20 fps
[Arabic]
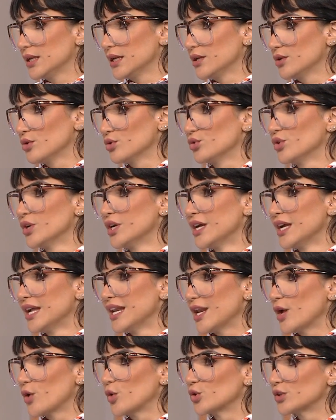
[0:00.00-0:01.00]
لانه
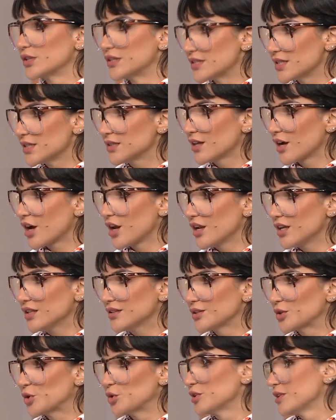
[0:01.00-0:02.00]
لو كنت نزلت غلط
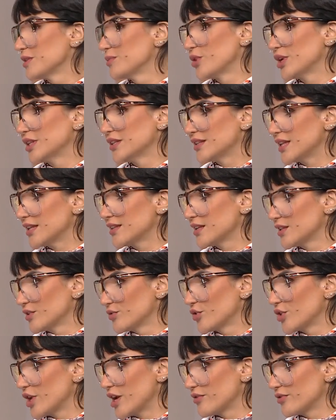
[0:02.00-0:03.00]
كنت البراند اتقتلت
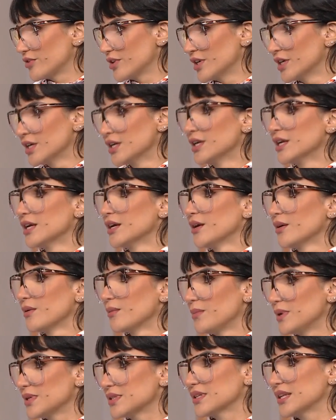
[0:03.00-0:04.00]
فور ايفر
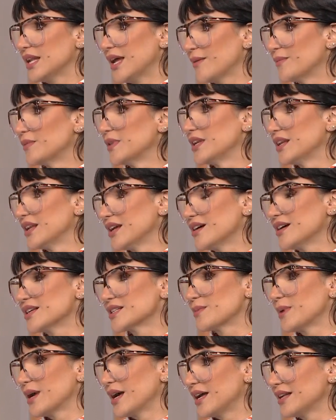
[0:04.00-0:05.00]
بس الحمد لله
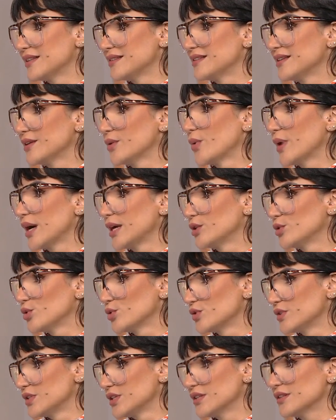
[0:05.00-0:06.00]
اصبح عندي وايد
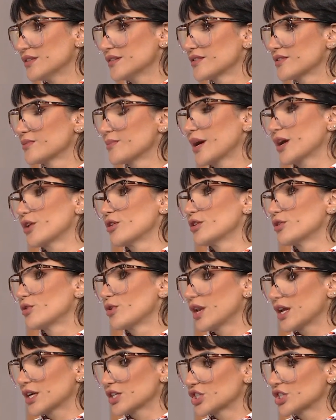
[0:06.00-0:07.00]
اودينس مع كل
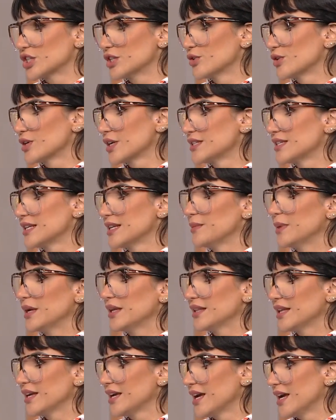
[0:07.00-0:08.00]
كولكشن اوريدي لا
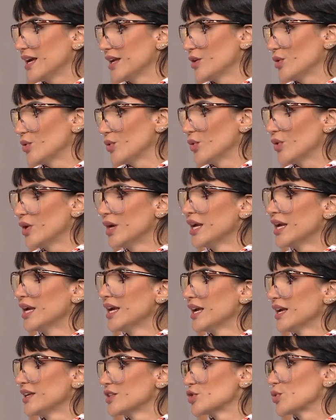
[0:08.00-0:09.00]
محتاجه انه
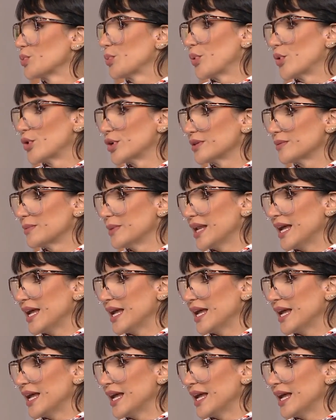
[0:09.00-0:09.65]
سبورت من